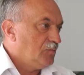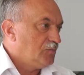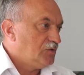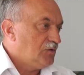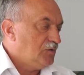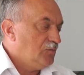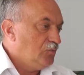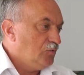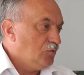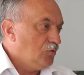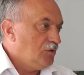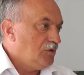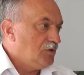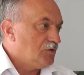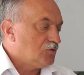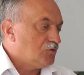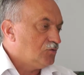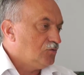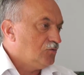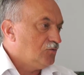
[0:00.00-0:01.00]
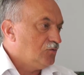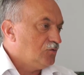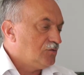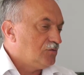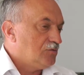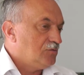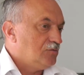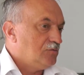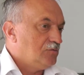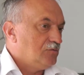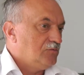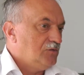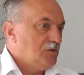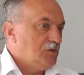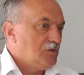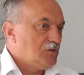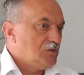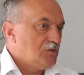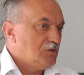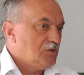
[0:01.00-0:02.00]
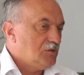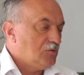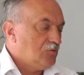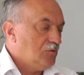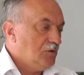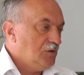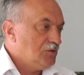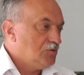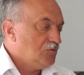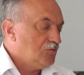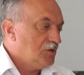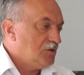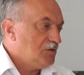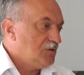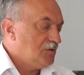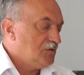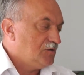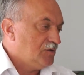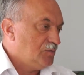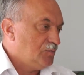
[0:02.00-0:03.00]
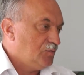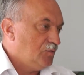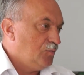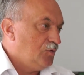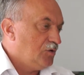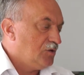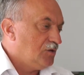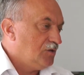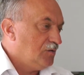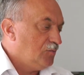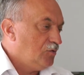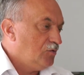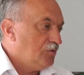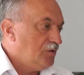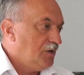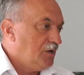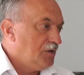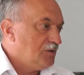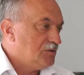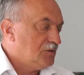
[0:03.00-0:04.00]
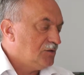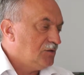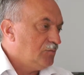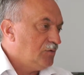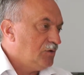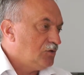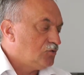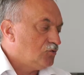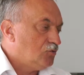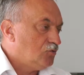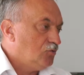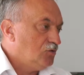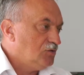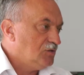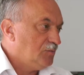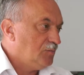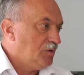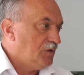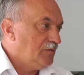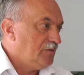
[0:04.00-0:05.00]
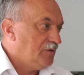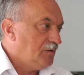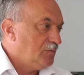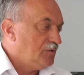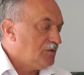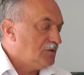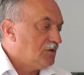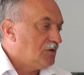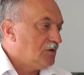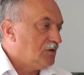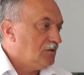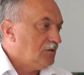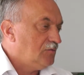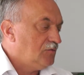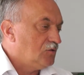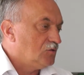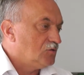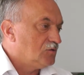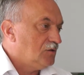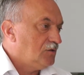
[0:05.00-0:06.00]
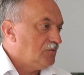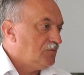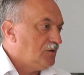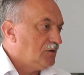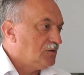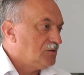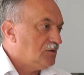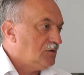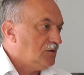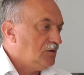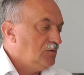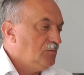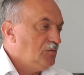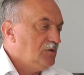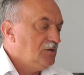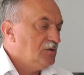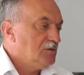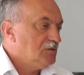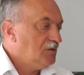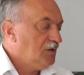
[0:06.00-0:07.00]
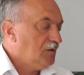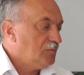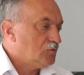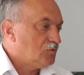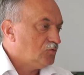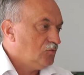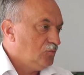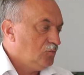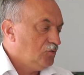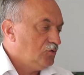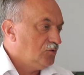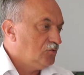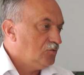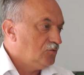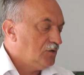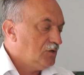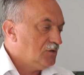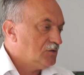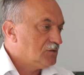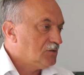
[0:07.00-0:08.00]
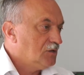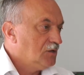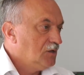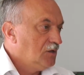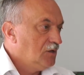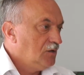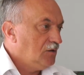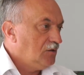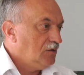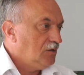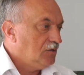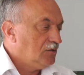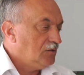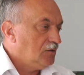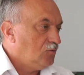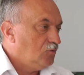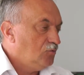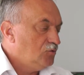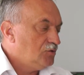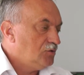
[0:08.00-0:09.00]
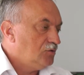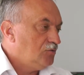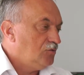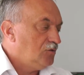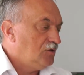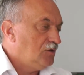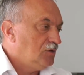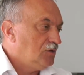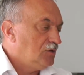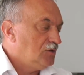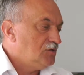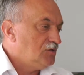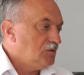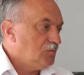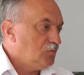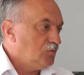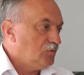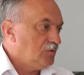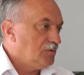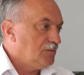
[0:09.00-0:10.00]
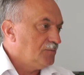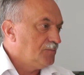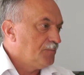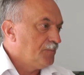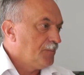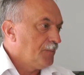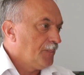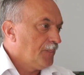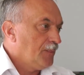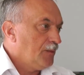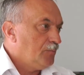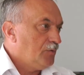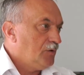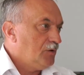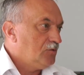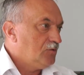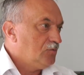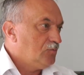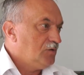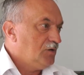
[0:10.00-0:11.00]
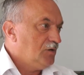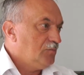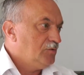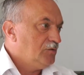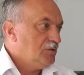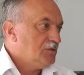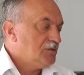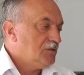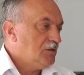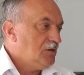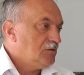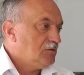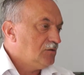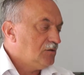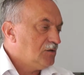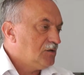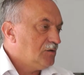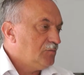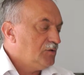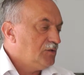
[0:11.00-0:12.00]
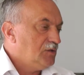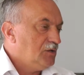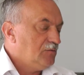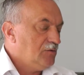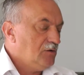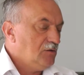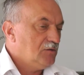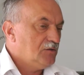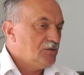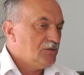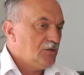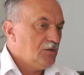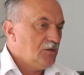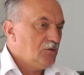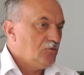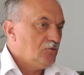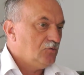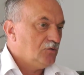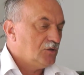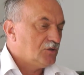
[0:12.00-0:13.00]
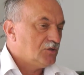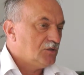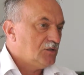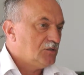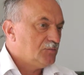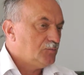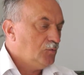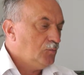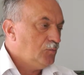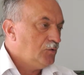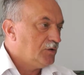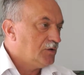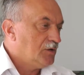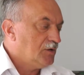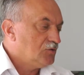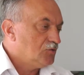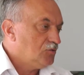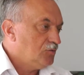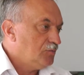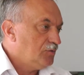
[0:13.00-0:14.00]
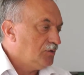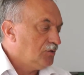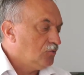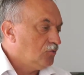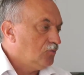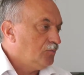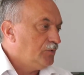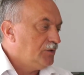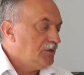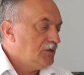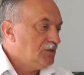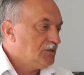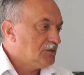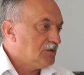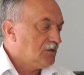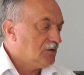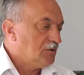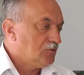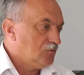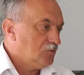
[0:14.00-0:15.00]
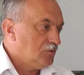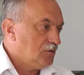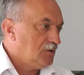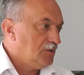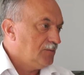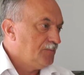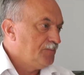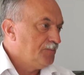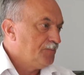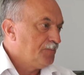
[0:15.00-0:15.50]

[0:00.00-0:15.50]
Тем более, что вот э, в нынешней ситуации у нас сейчас в республике наблюдается небольшой рост заболеваемости коронавирусной инфекцией, и мы не знаем, что будет у нас и этой осенью, и этой зимой. Поэтому я бы настоятельно рекомендовал населению нашей республики, особенно группы риска, которые